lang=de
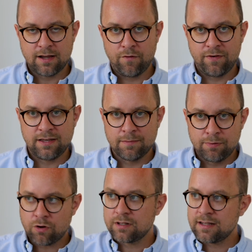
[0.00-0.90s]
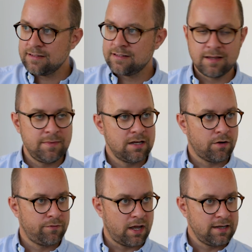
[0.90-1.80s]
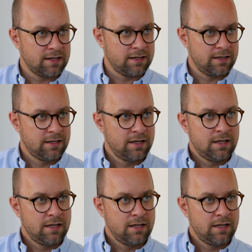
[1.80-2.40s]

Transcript: der Aufwand, ihr blockt ja diesen Termin auch für andere